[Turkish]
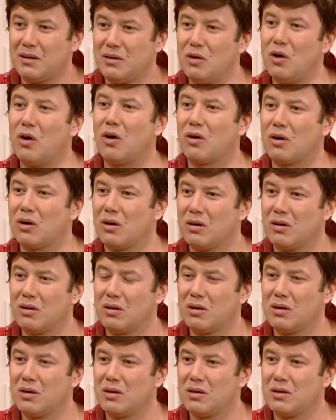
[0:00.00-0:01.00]
Yok.
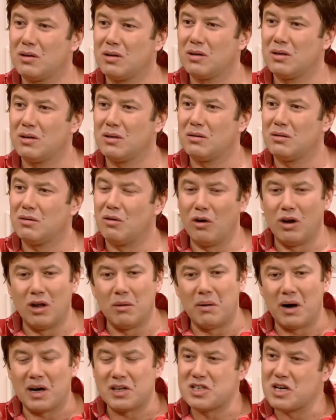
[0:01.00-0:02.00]

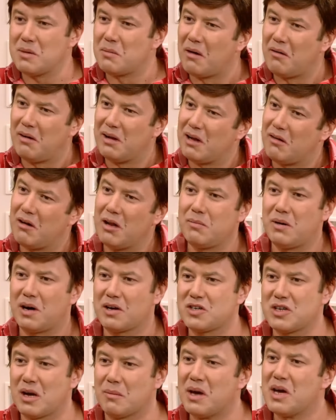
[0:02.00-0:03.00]
Böyle bakacağım, havalı havalı
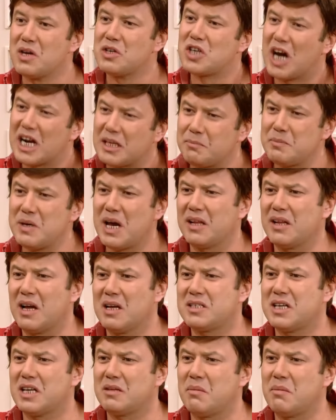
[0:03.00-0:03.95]
bakacağım. Şart mı ya dans